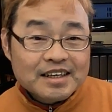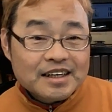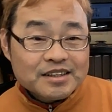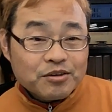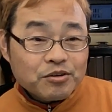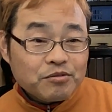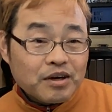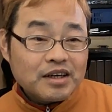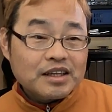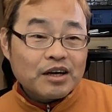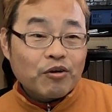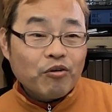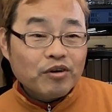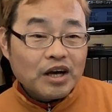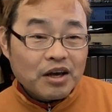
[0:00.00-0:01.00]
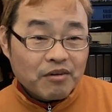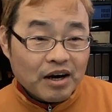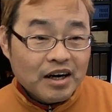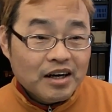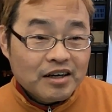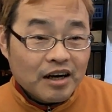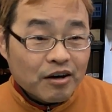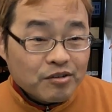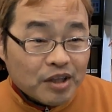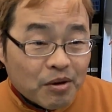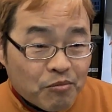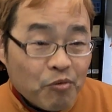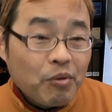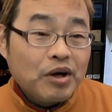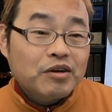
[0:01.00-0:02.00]
というわけで今回は楽天
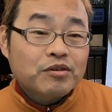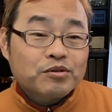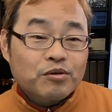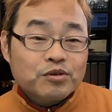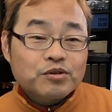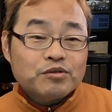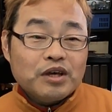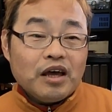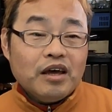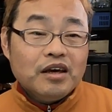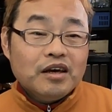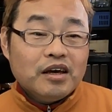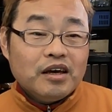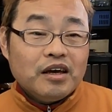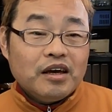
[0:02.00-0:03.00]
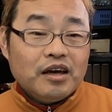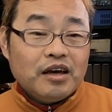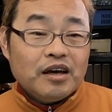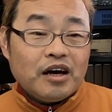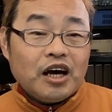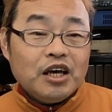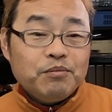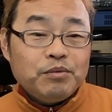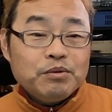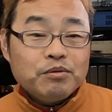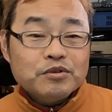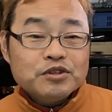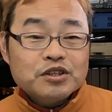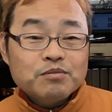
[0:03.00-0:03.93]
モバイルの登場で、えー、IP4 ス